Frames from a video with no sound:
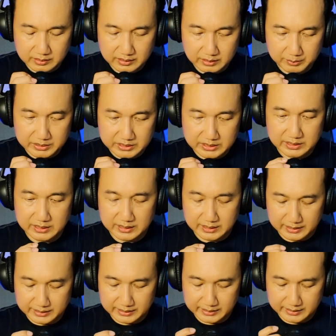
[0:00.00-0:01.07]
ini besi ya
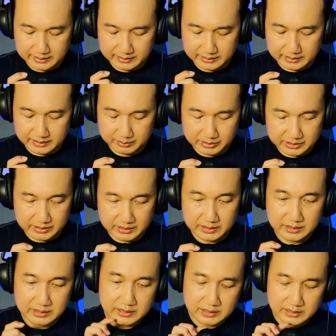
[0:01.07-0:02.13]
kayaknya ya. Ya, ini besi.
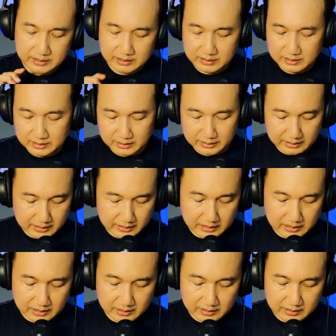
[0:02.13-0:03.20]
Yang ini
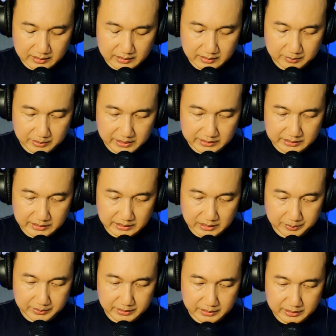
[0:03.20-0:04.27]
agak plastik
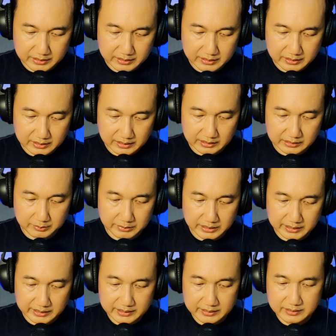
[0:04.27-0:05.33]
tapi agak
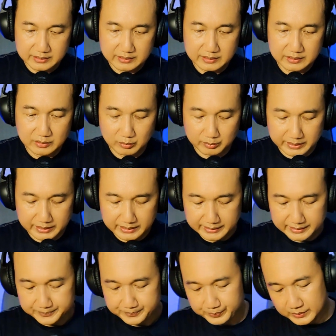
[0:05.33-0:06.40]
tebal ya. Lumayan
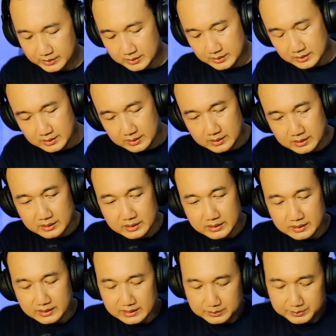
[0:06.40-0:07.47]
ya.
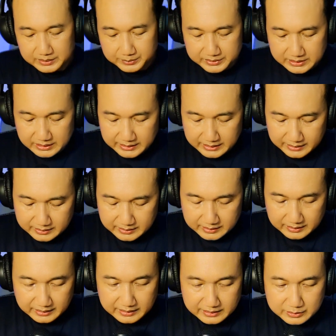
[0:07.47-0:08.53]
Nah, teman-teman
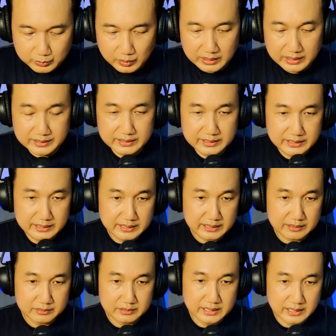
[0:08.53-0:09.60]
sekalian, ini suaranya ini
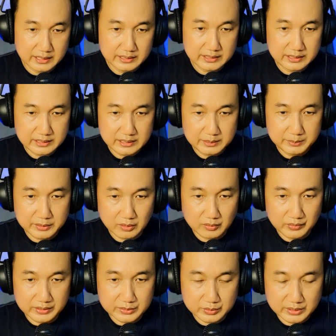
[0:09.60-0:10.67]
yang dari
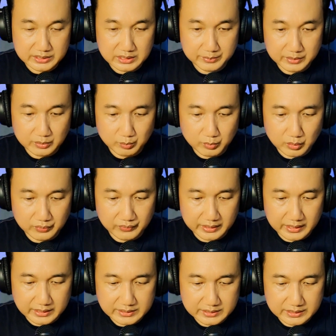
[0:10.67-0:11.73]
mikrofon yang sudah saya
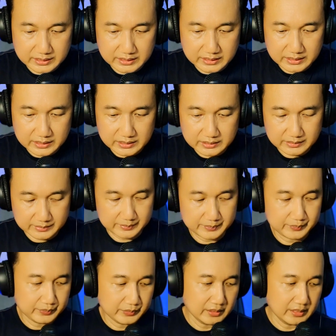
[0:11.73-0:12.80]
modifikasi.
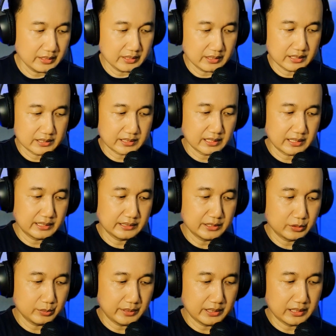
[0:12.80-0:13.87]
Nah, sekarang kita
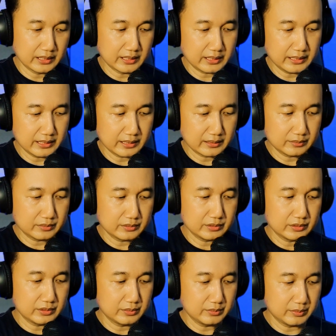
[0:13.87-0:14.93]
coba dengar yang
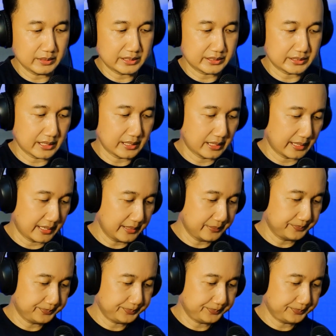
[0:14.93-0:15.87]
masih standar ya